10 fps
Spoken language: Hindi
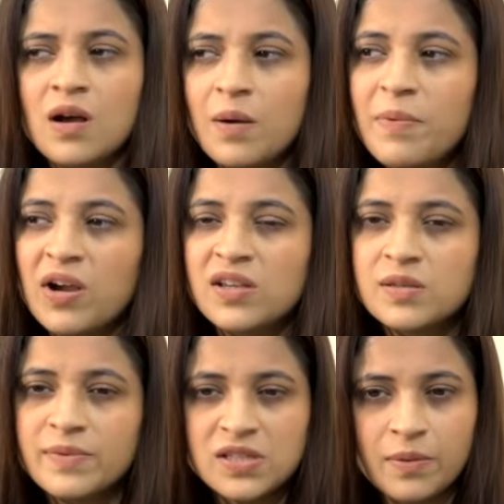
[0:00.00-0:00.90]
अब आगे से
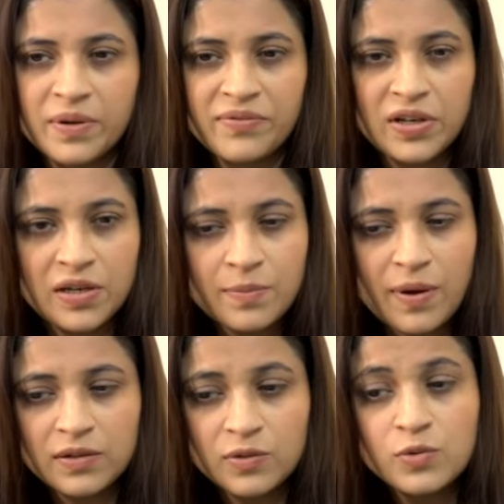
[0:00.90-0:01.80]
मैं सामने वाले की
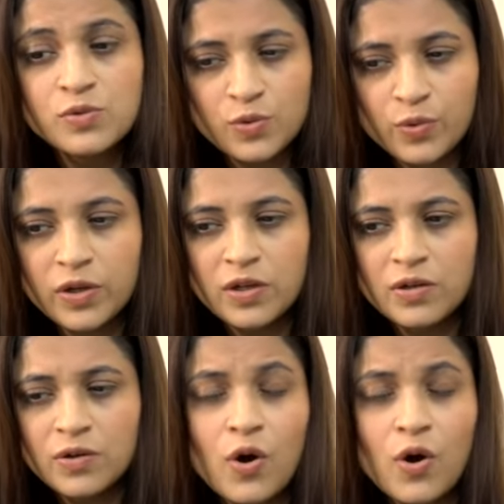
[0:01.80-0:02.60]
बात को सुनूंगी